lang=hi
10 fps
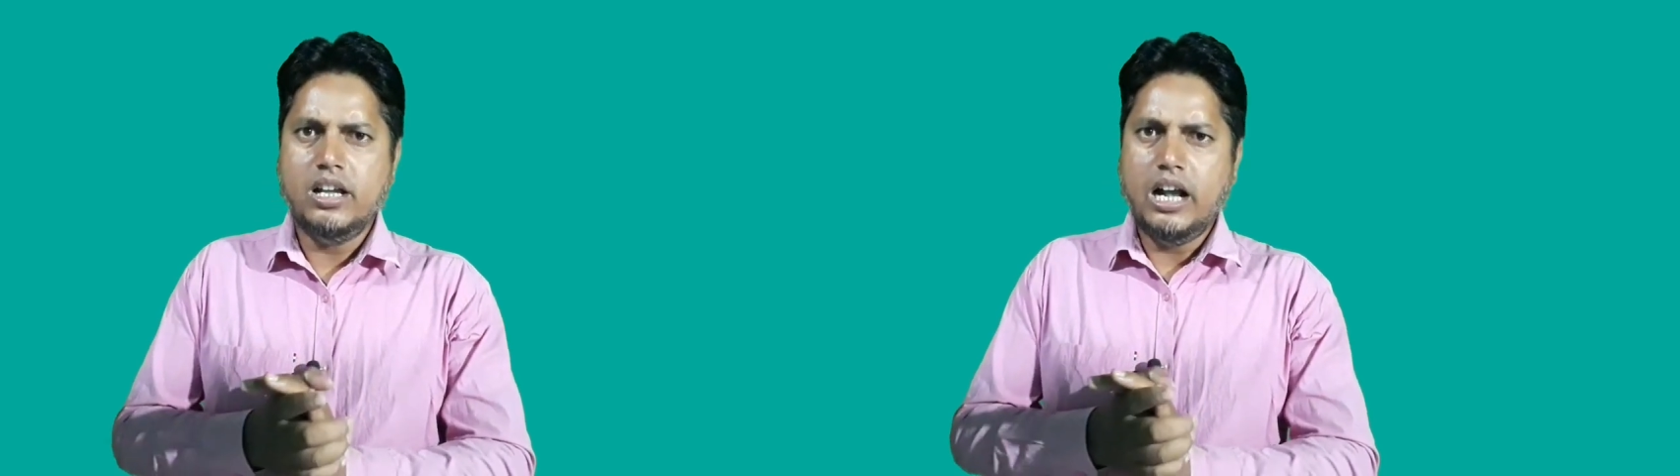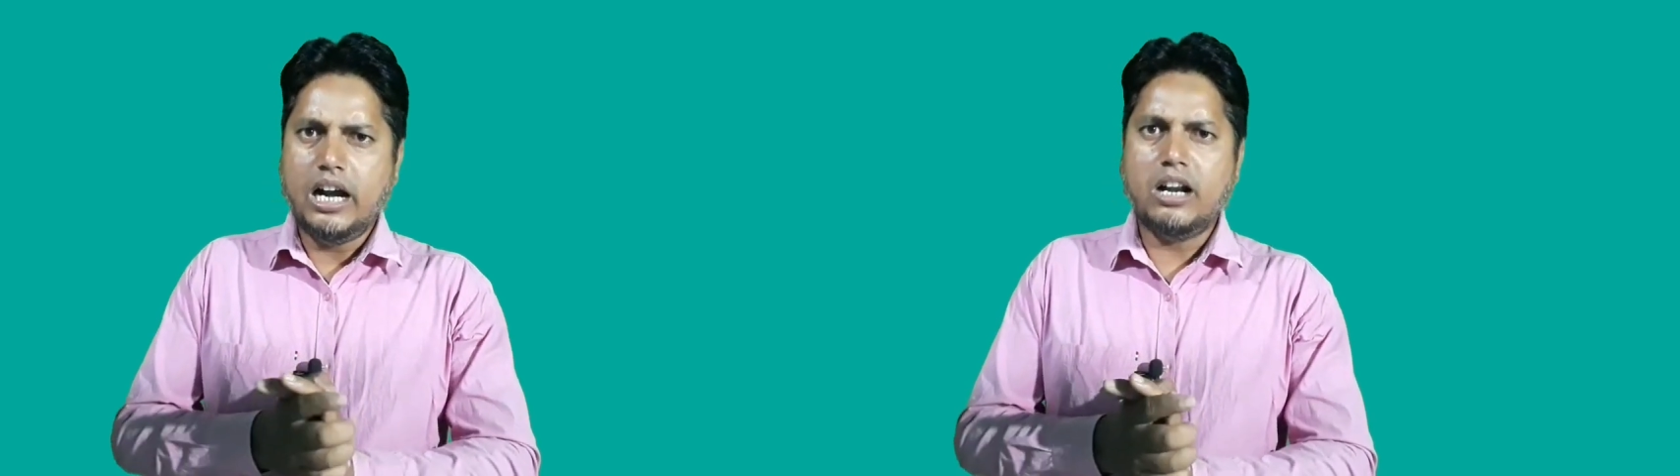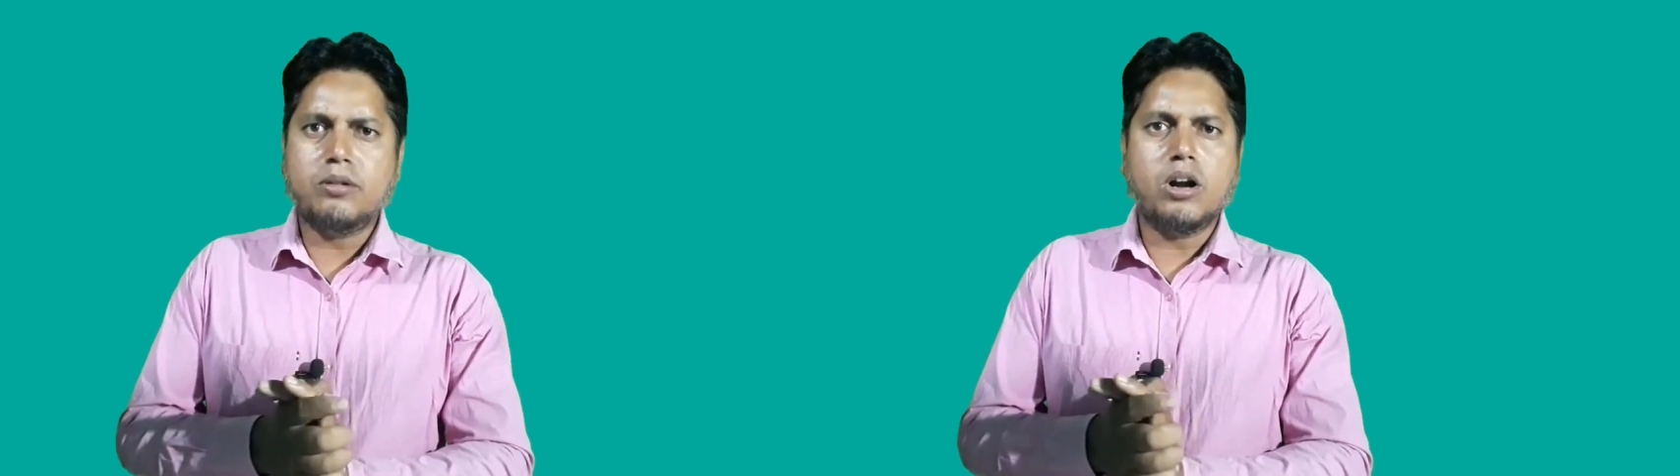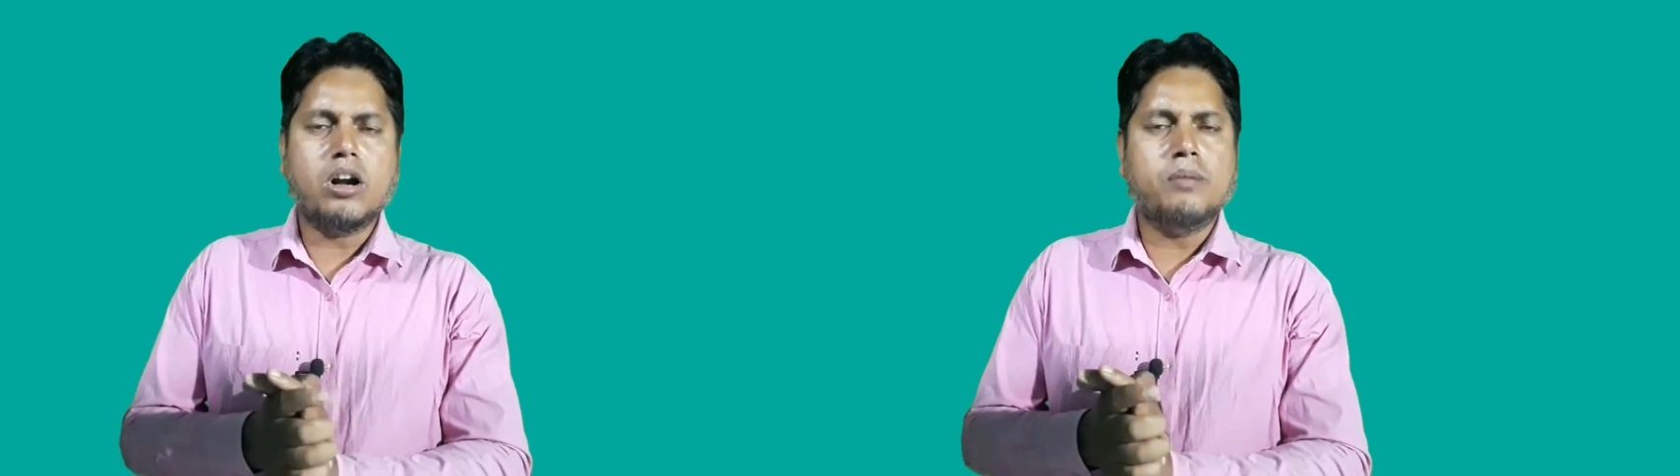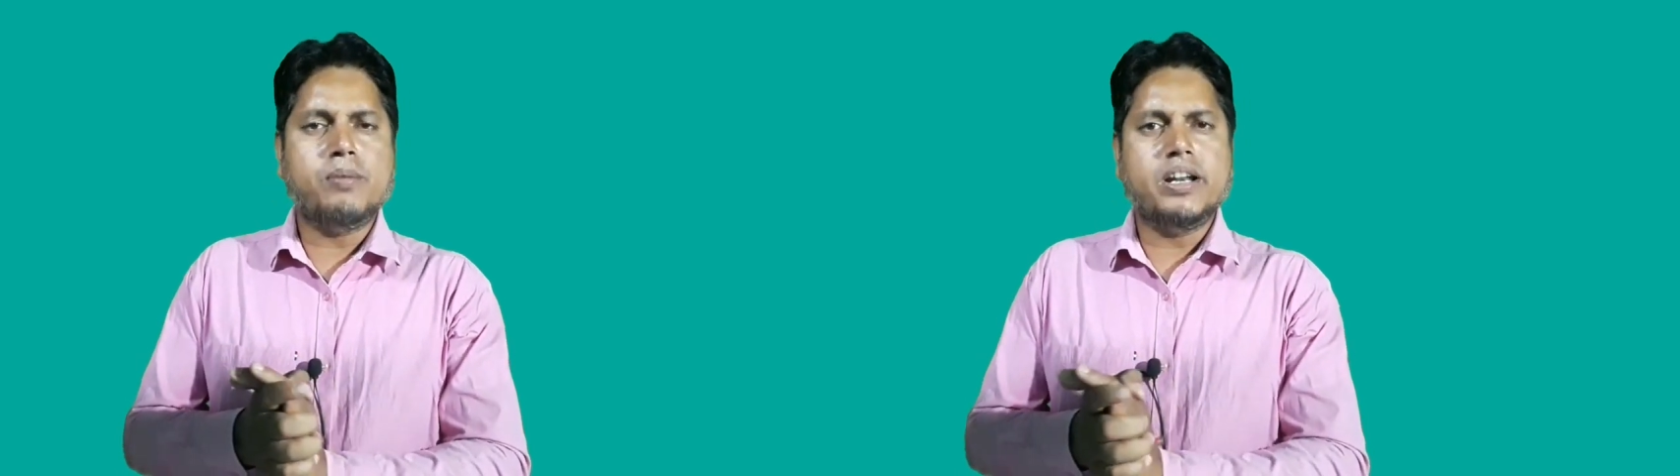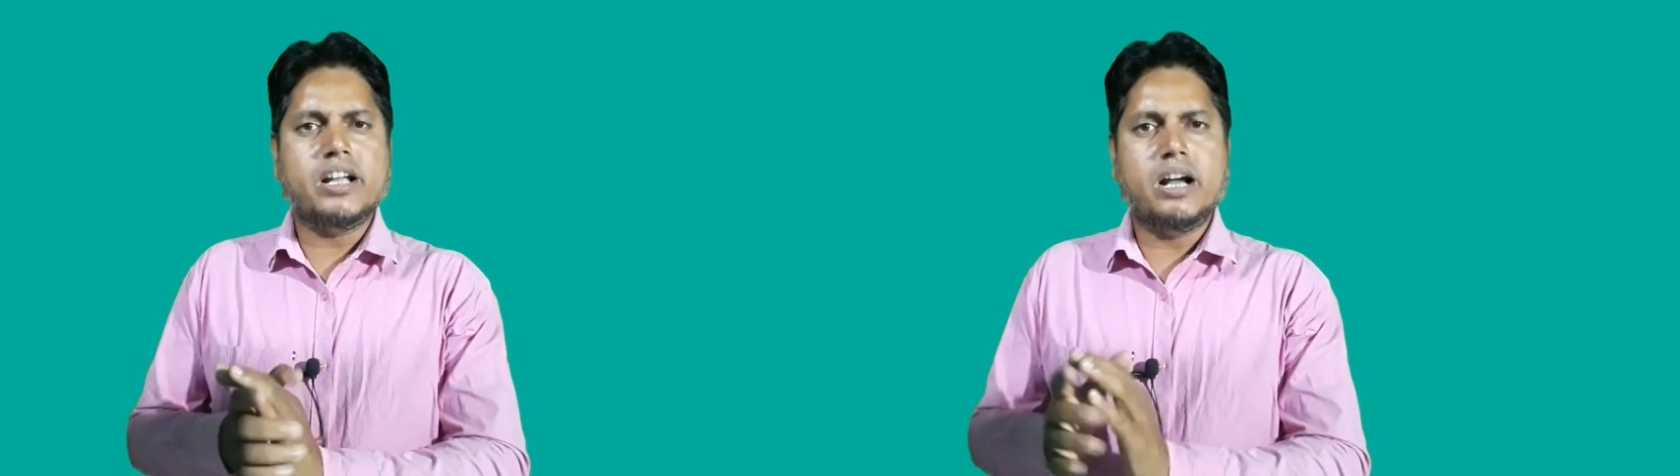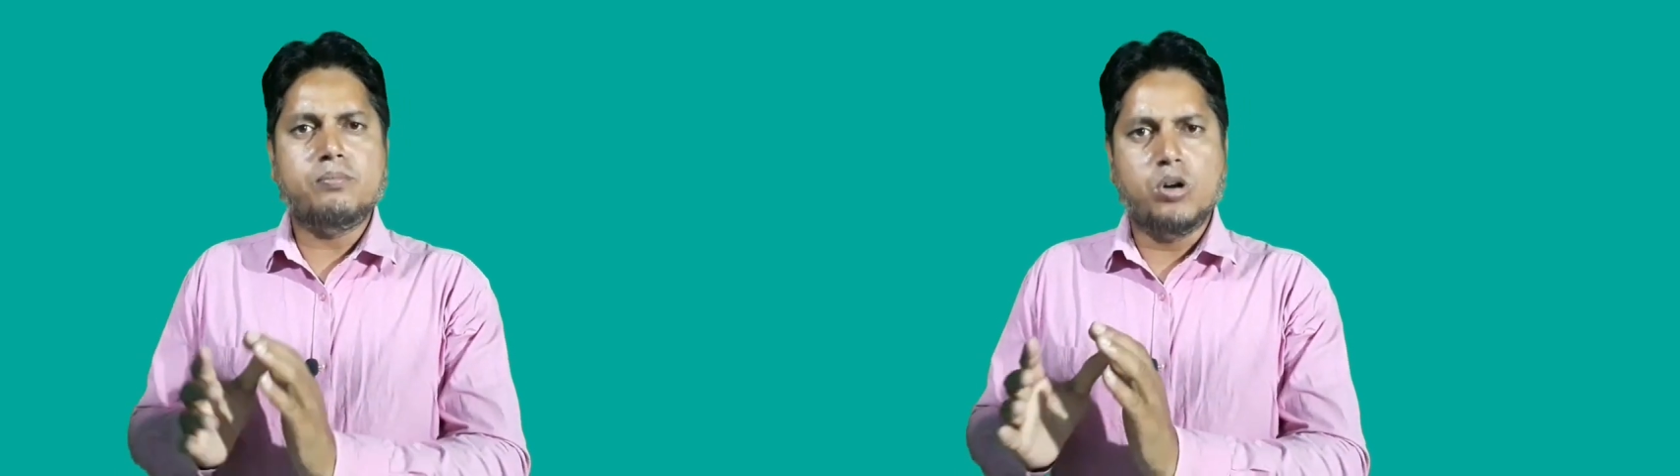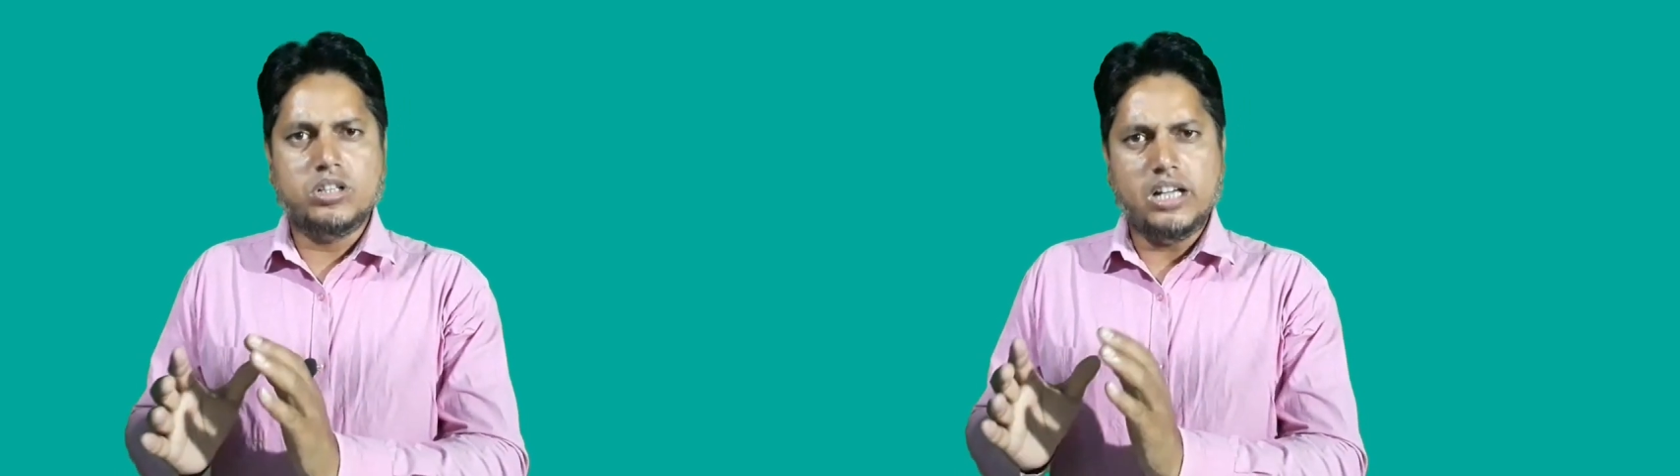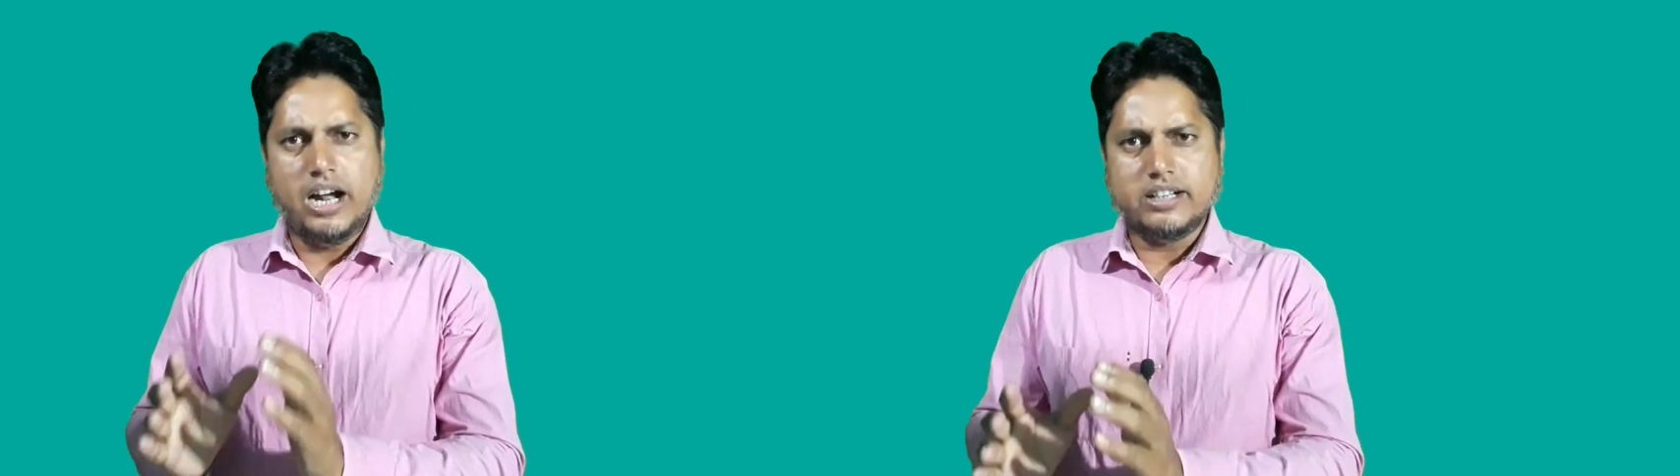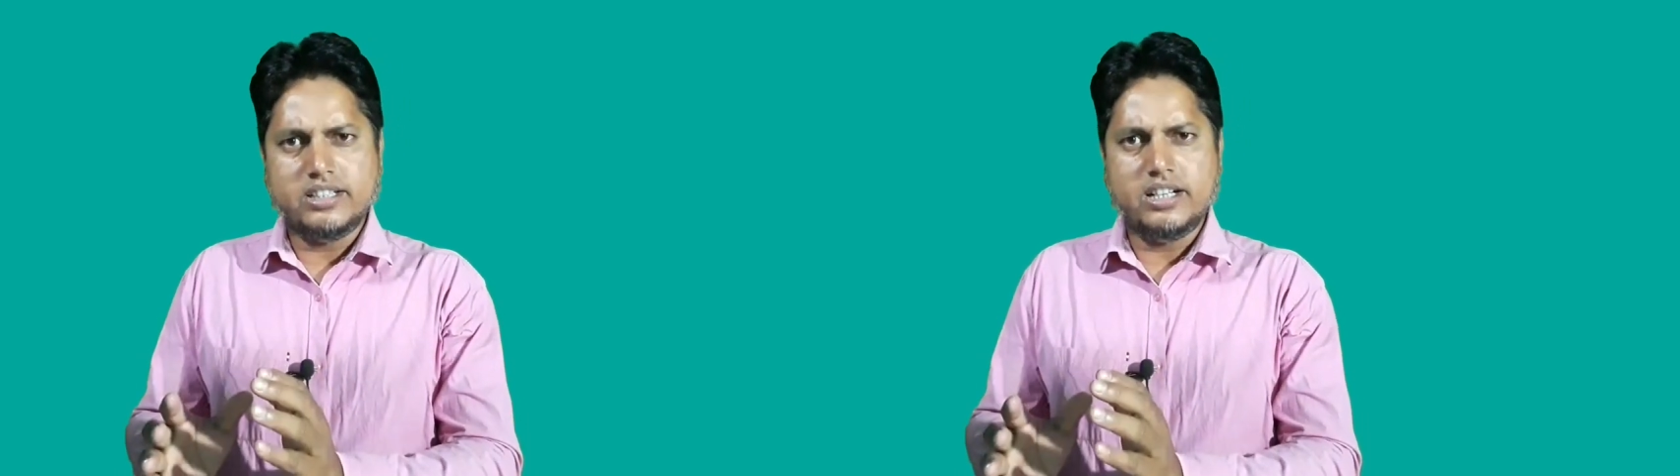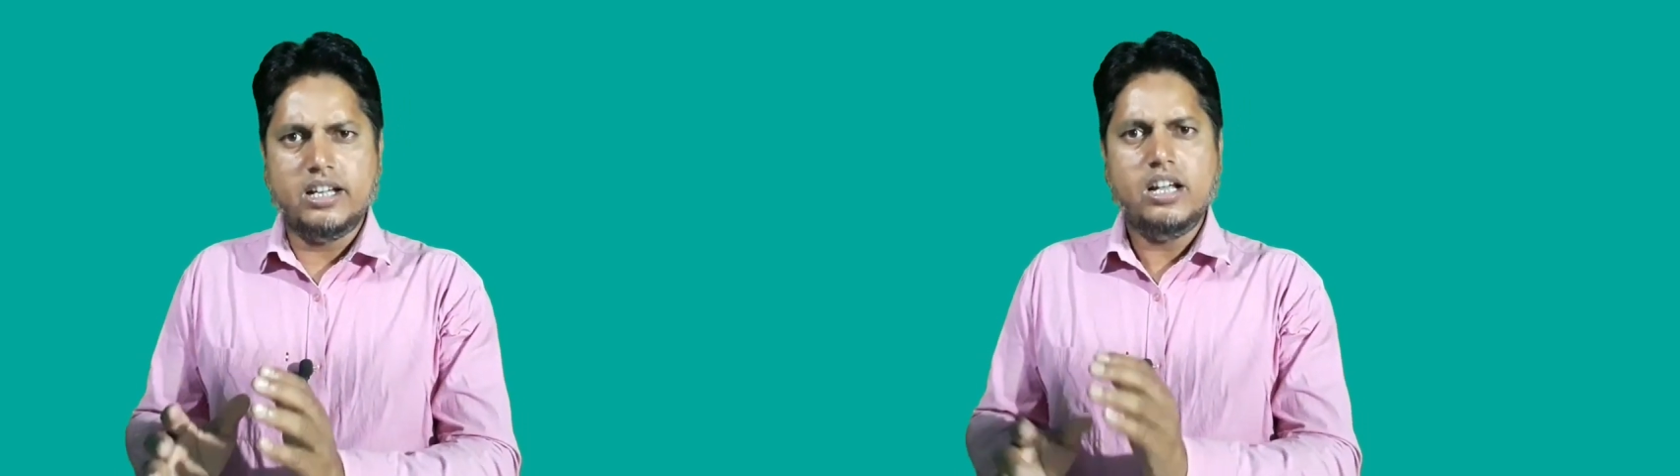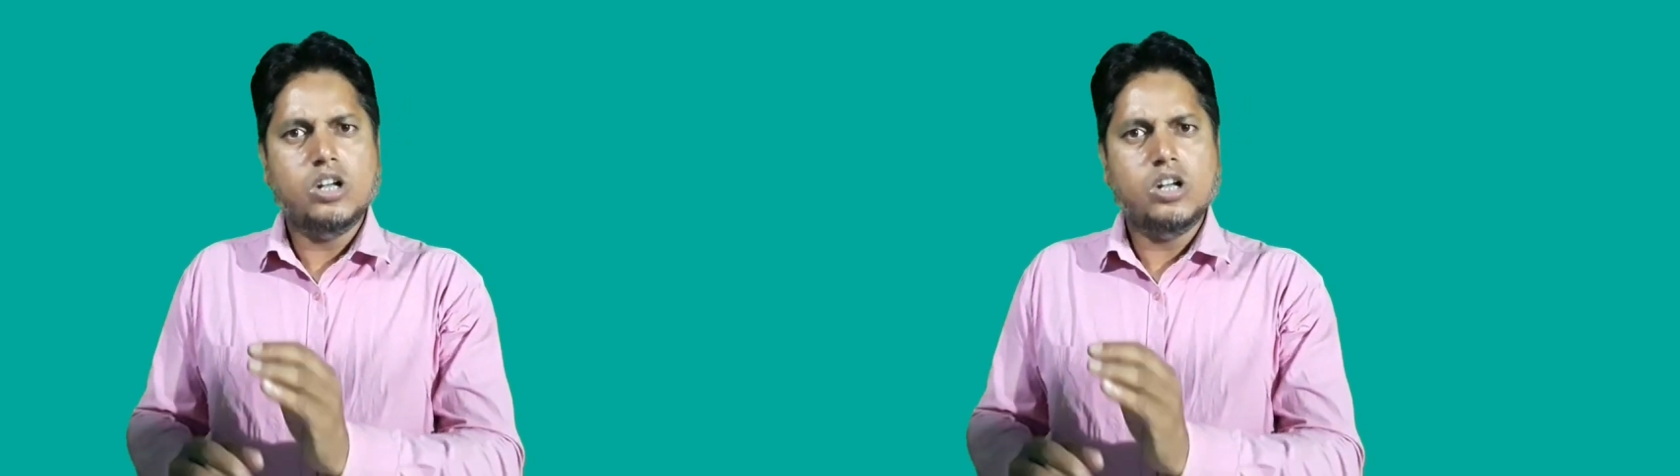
अगर आपका कंपनी का बहुत ही अर्जेंट है